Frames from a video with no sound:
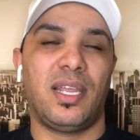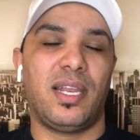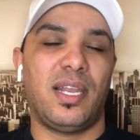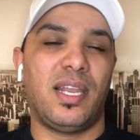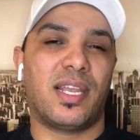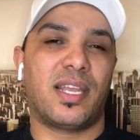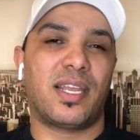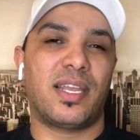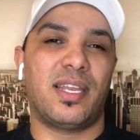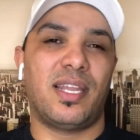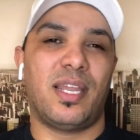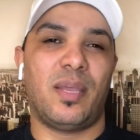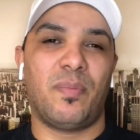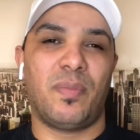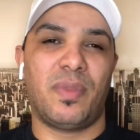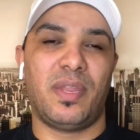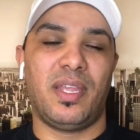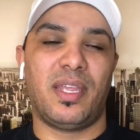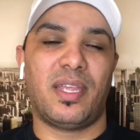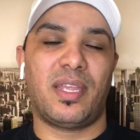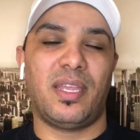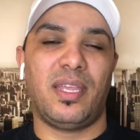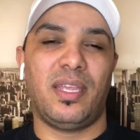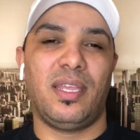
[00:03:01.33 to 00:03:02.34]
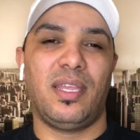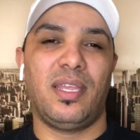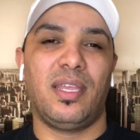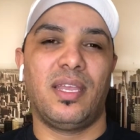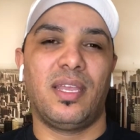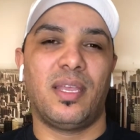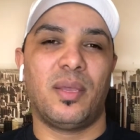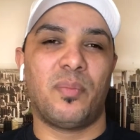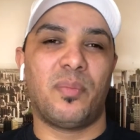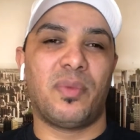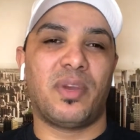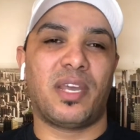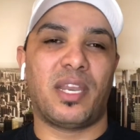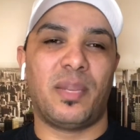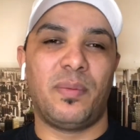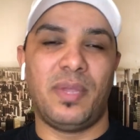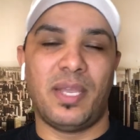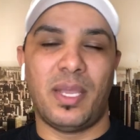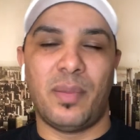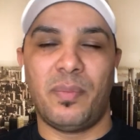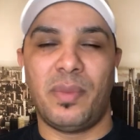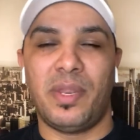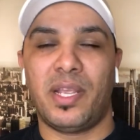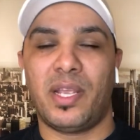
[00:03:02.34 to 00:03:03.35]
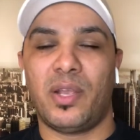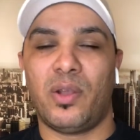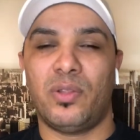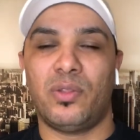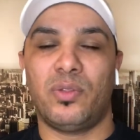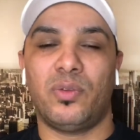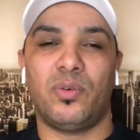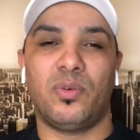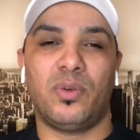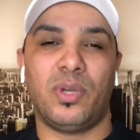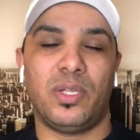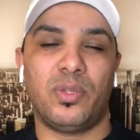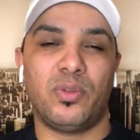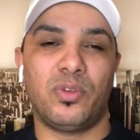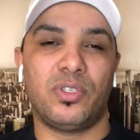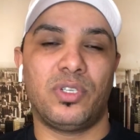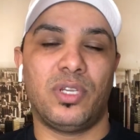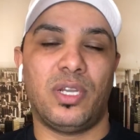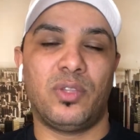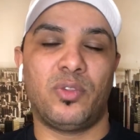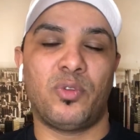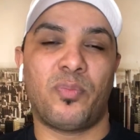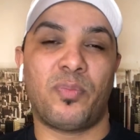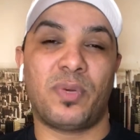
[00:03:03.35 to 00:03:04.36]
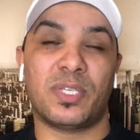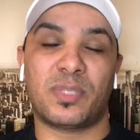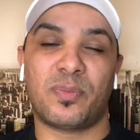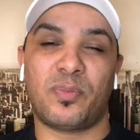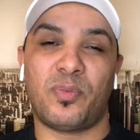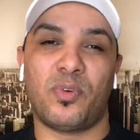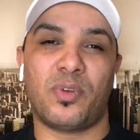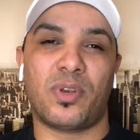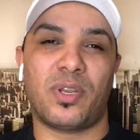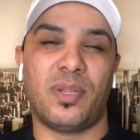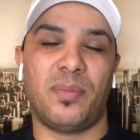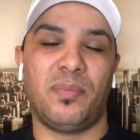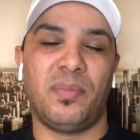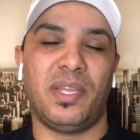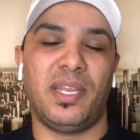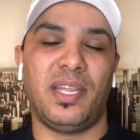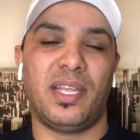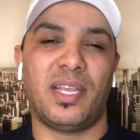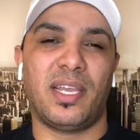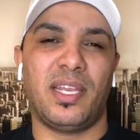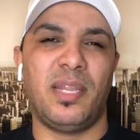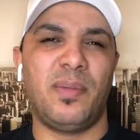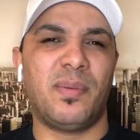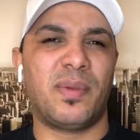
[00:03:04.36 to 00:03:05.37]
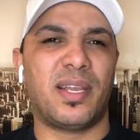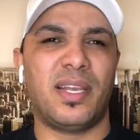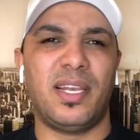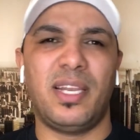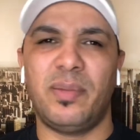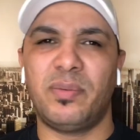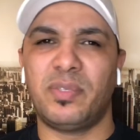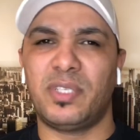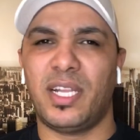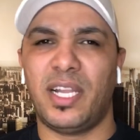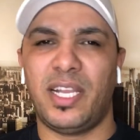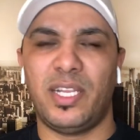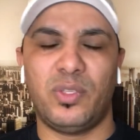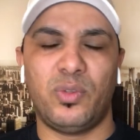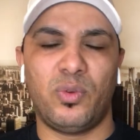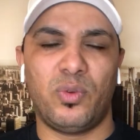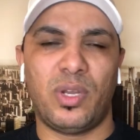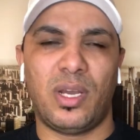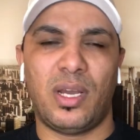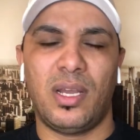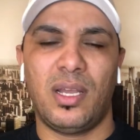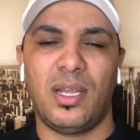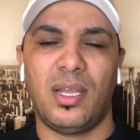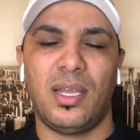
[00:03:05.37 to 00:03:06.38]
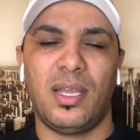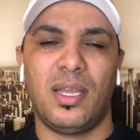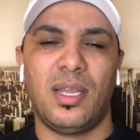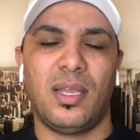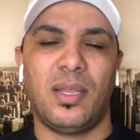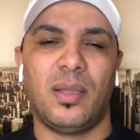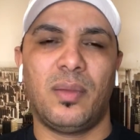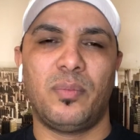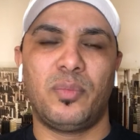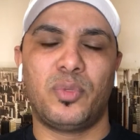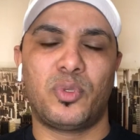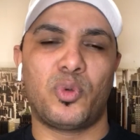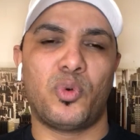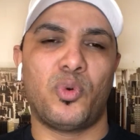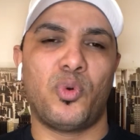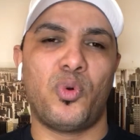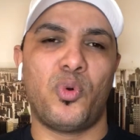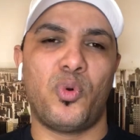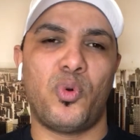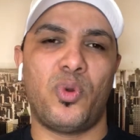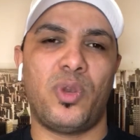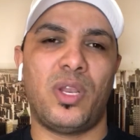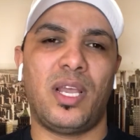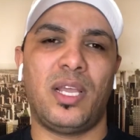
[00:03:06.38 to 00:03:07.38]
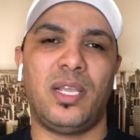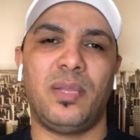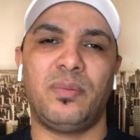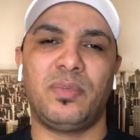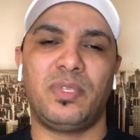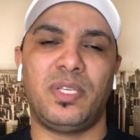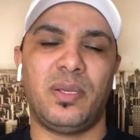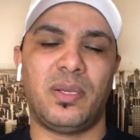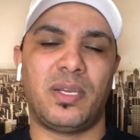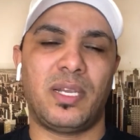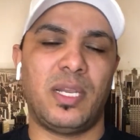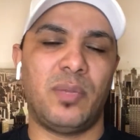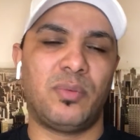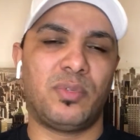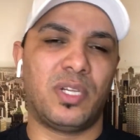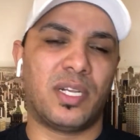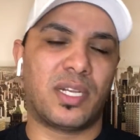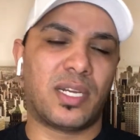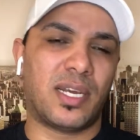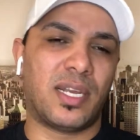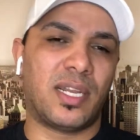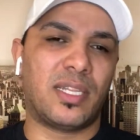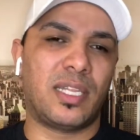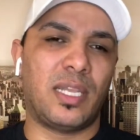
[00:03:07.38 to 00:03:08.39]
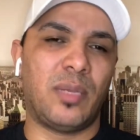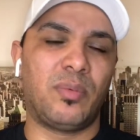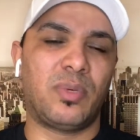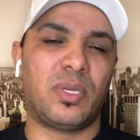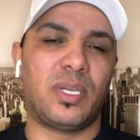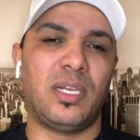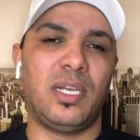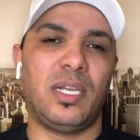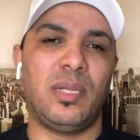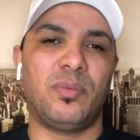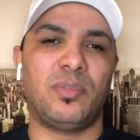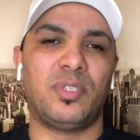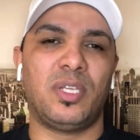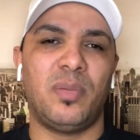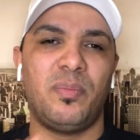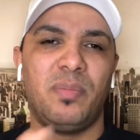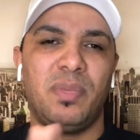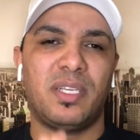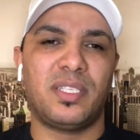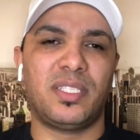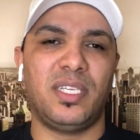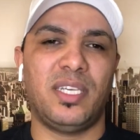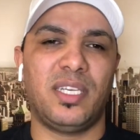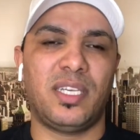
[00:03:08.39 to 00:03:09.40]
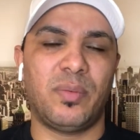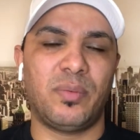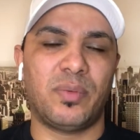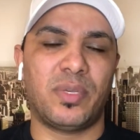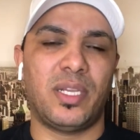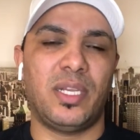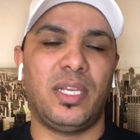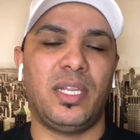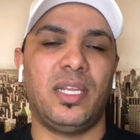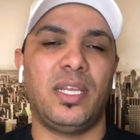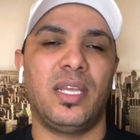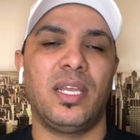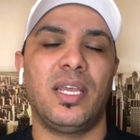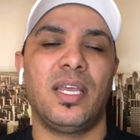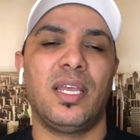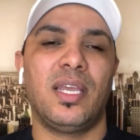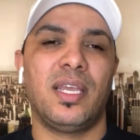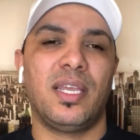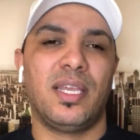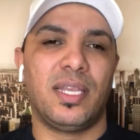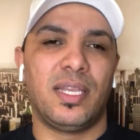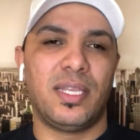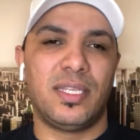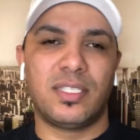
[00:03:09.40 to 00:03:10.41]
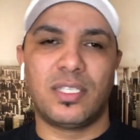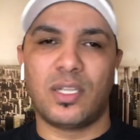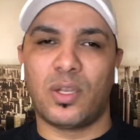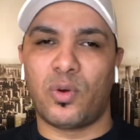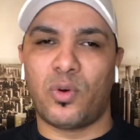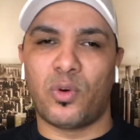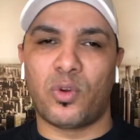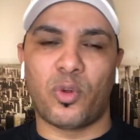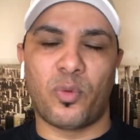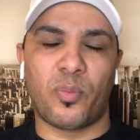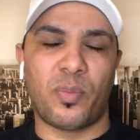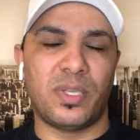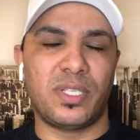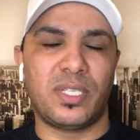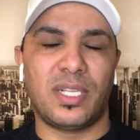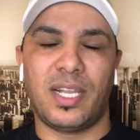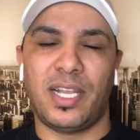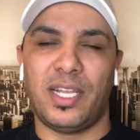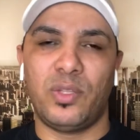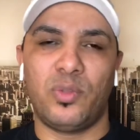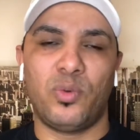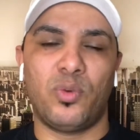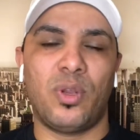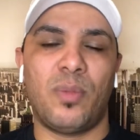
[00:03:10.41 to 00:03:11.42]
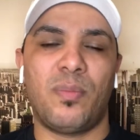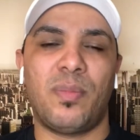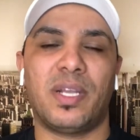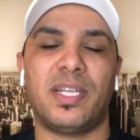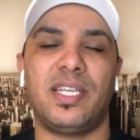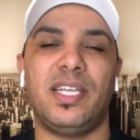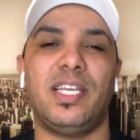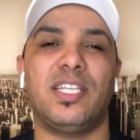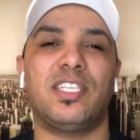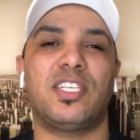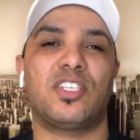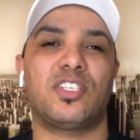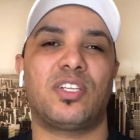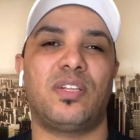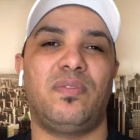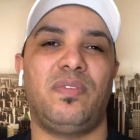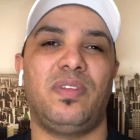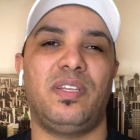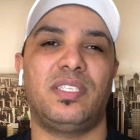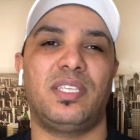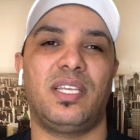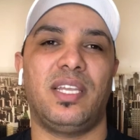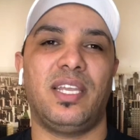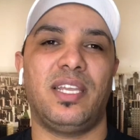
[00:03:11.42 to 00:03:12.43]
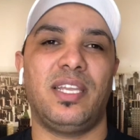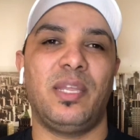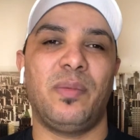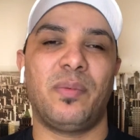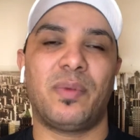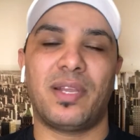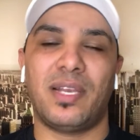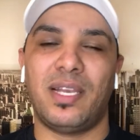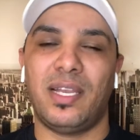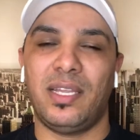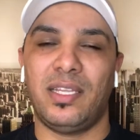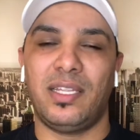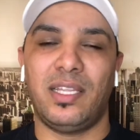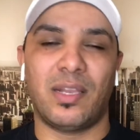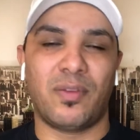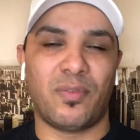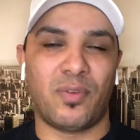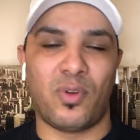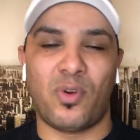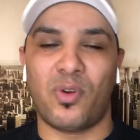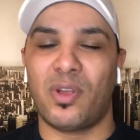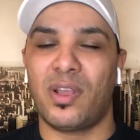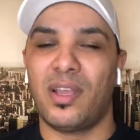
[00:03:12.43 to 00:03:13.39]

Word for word: كان امريكي مغربي امريكي عنده عنده جا عنده باسبور امريكاني يمكن ليه يمشي لاي دوله بسهوله يمشي يمكن ليه يمشي لكندا يمكن ليه يمشي للمكسيك يمكن ليه ينزل اوروبا ينزل اي دوله ما كيحتاجش الفيزا يعني يمكن ليه يدير فلوغ